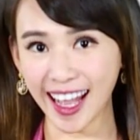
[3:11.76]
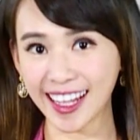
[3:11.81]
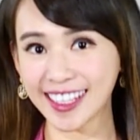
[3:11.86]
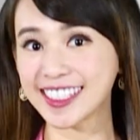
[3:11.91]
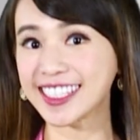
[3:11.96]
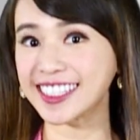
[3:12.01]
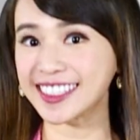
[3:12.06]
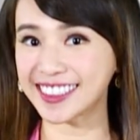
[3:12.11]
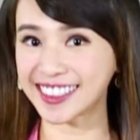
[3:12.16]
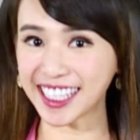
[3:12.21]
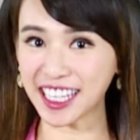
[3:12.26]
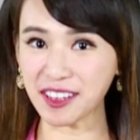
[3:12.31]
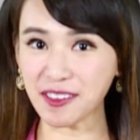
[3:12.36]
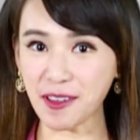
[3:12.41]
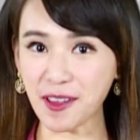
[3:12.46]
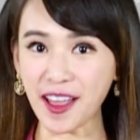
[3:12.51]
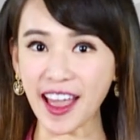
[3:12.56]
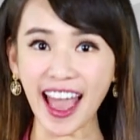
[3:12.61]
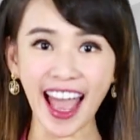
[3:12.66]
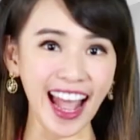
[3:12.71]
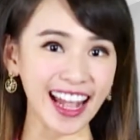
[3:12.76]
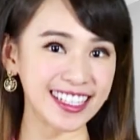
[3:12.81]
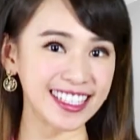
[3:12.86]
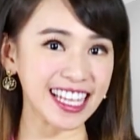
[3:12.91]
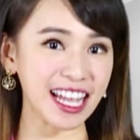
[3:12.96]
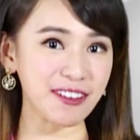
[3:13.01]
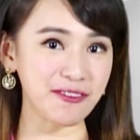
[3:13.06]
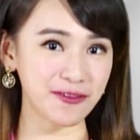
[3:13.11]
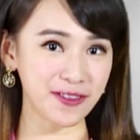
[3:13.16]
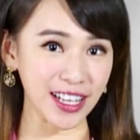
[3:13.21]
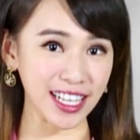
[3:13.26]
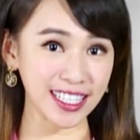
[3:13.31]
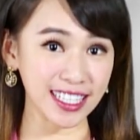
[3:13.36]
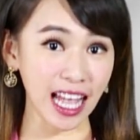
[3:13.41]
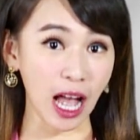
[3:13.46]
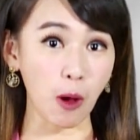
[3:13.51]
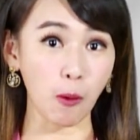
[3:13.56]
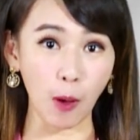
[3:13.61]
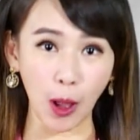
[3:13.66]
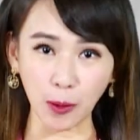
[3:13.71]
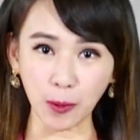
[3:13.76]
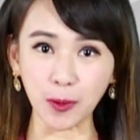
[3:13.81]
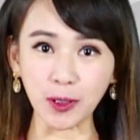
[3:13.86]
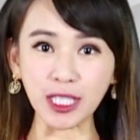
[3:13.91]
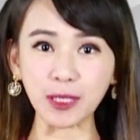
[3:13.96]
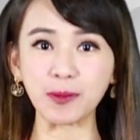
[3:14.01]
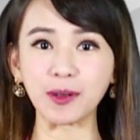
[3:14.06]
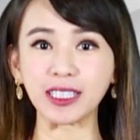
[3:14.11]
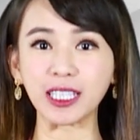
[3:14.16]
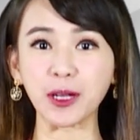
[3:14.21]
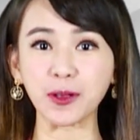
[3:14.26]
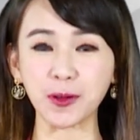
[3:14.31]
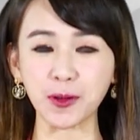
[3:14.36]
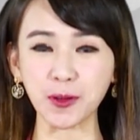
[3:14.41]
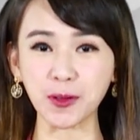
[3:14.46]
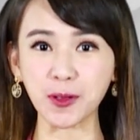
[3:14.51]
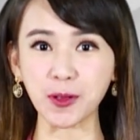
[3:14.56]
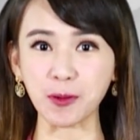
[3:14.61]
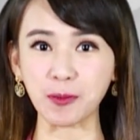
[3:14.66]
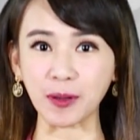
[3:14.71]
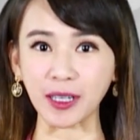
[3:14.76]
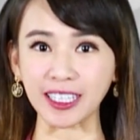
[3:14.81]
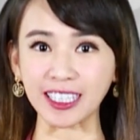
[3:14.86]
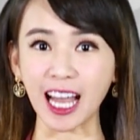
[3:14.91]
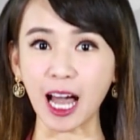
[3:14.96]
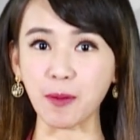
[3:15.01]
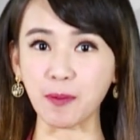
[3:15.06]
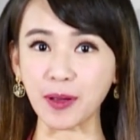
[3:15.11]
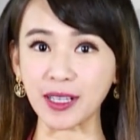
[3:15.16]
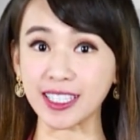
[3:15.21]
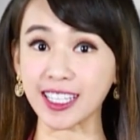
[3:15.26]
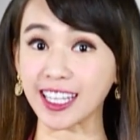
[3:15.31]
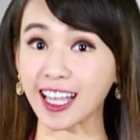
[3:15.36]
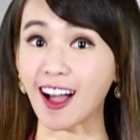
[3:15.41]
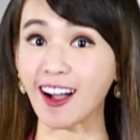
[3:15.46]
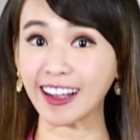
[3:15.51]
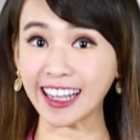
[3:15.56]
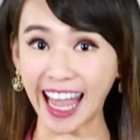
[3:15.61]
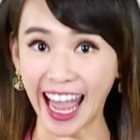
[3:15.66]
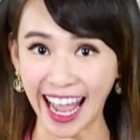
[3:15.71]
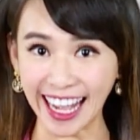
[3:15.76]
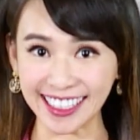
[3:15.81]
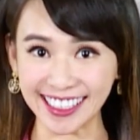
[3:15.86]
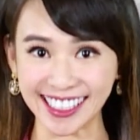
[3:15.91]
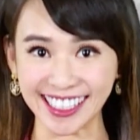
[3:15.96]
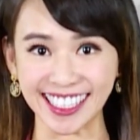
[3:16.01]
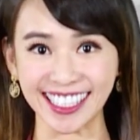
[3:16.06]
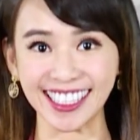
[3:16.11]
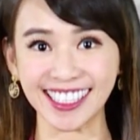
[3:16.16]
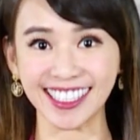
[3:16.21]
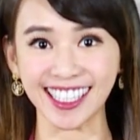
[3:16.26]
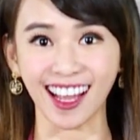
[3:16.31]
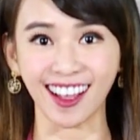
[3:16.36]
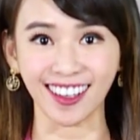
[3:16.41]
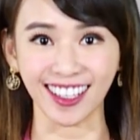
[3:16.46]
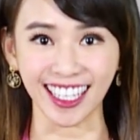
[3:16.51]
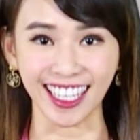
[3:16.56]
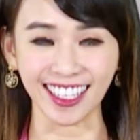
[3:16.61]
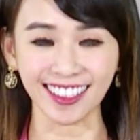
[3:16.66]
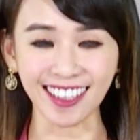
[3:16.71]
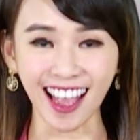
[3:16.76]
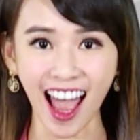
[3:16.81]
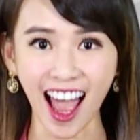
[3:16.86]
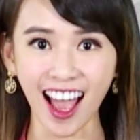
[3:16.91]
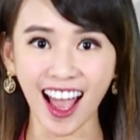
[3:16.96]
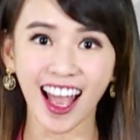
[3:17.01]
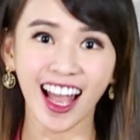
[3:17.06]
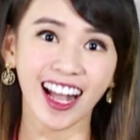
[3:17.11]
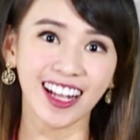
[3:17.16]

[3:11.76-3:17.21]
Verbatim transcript: 请订阅、按赞、分享环宇新闻的 YouTube 频道，并且要开启小铃铛，